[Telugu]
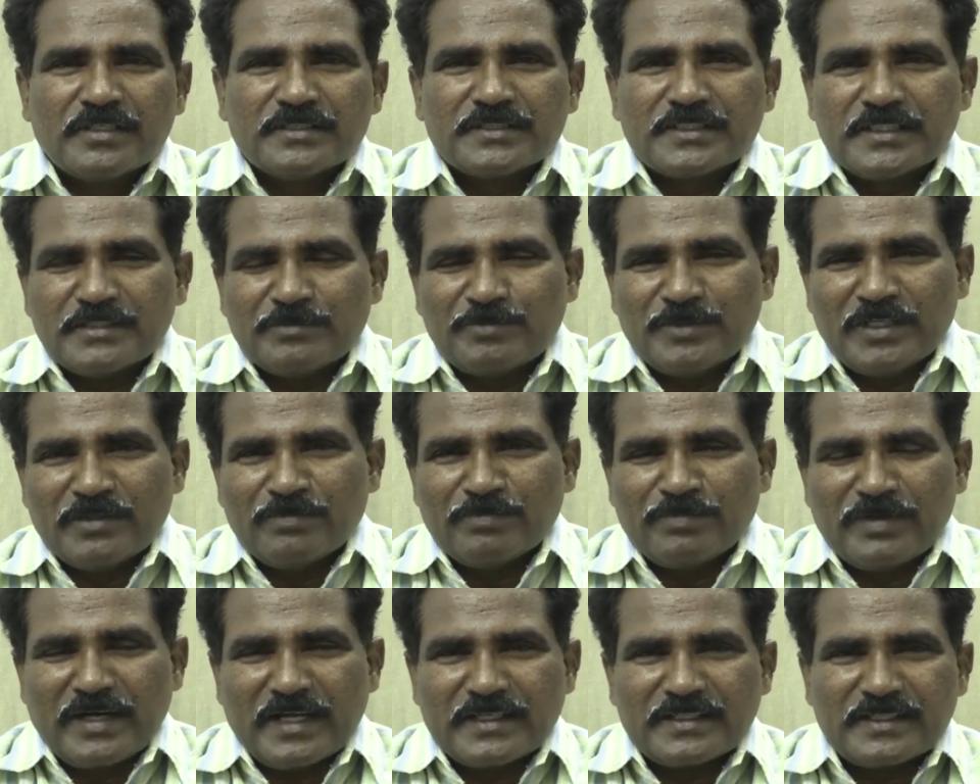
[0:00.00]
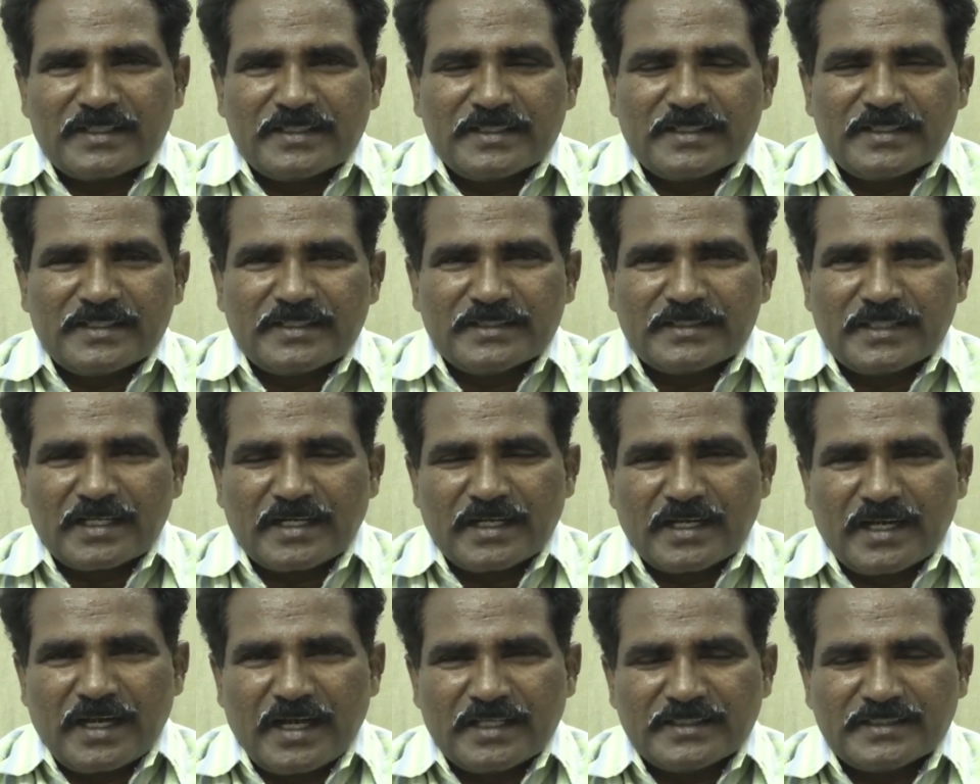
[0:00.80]
సిపిఎం పార్టీ ఇతర
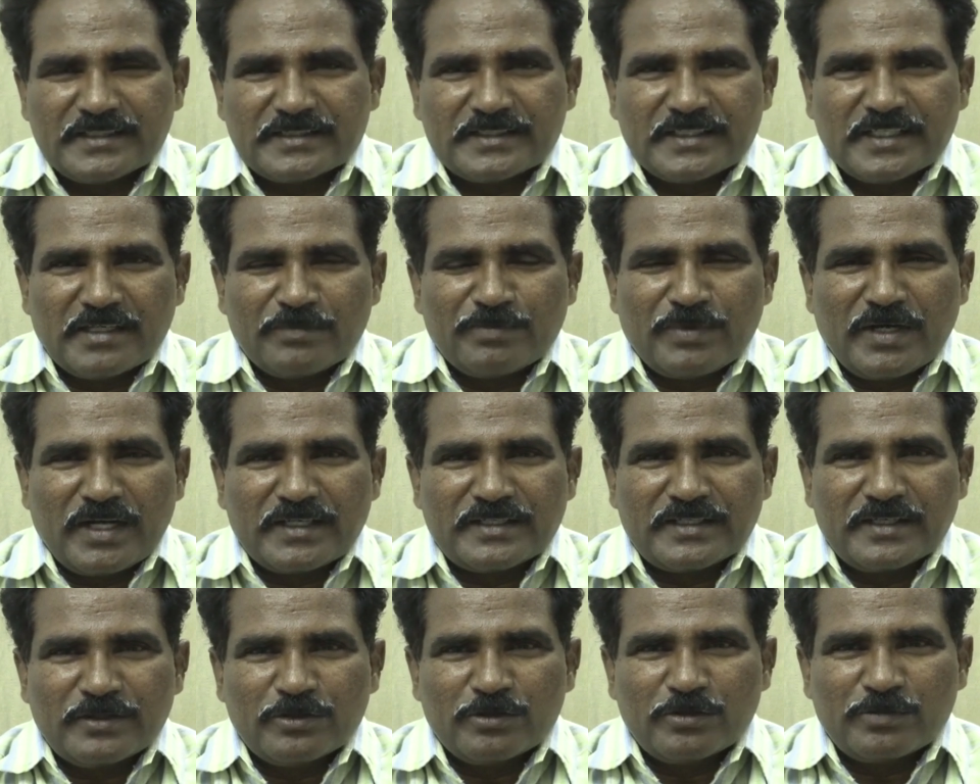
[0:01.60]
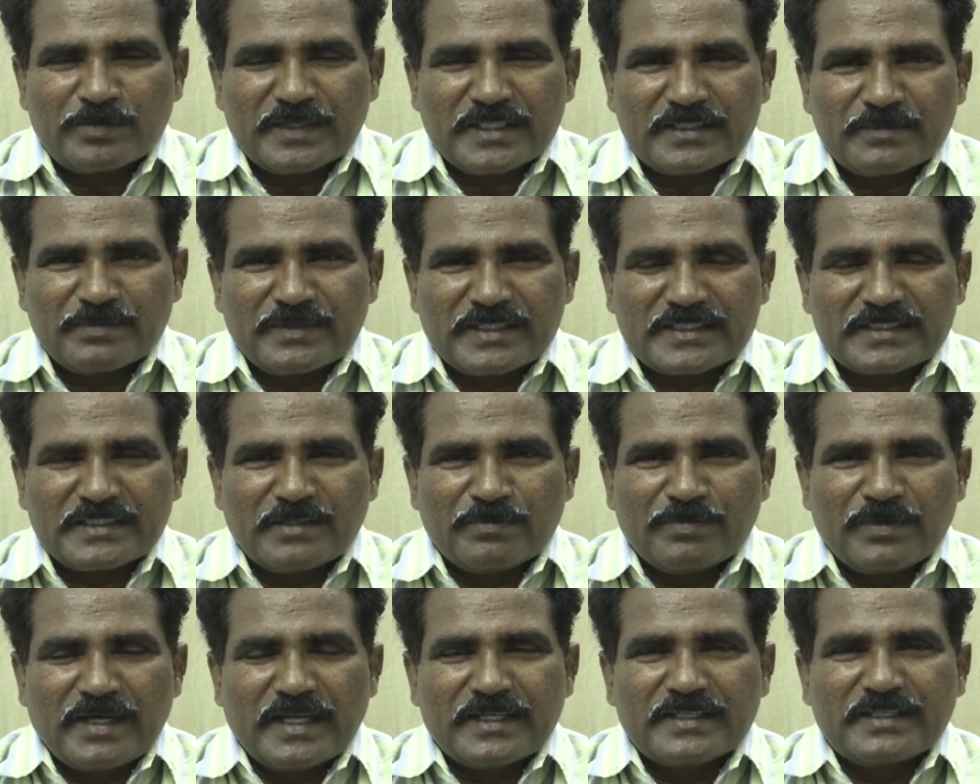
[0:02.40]
రాజకీయ పార్టీలు ప్రతిపక్ష
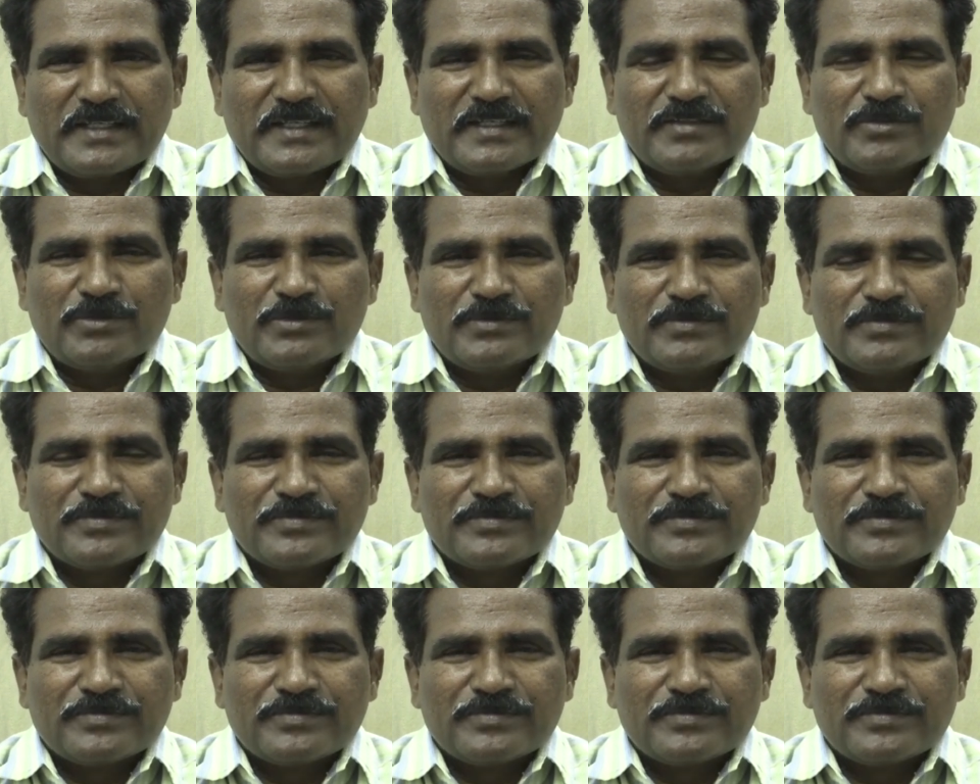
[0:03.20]
పార్టీలు